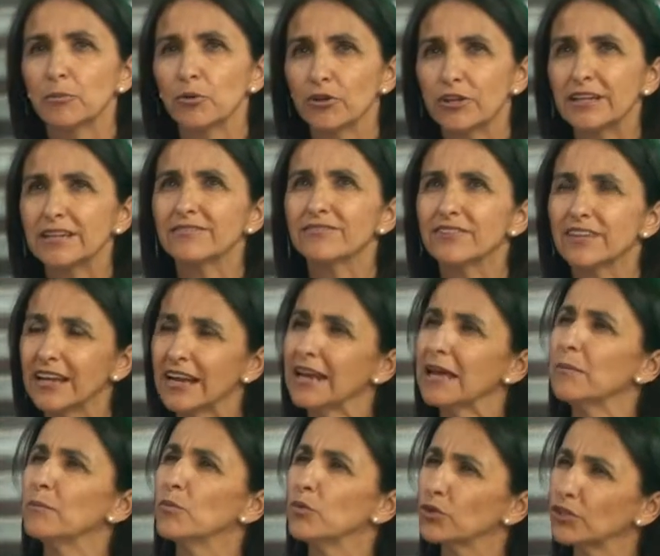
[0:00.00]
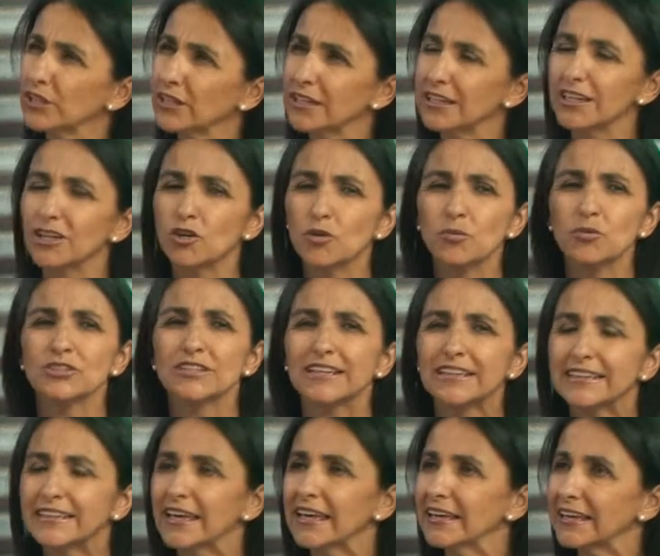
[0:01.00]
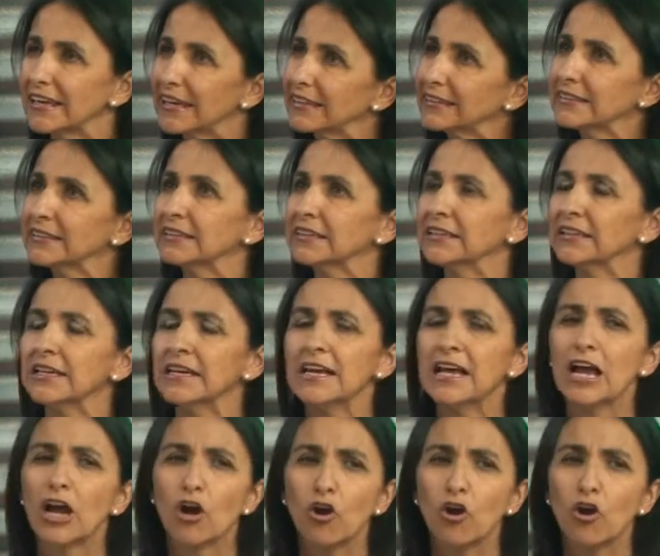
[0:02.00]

poder ver a las mujeres cómo salen adelante,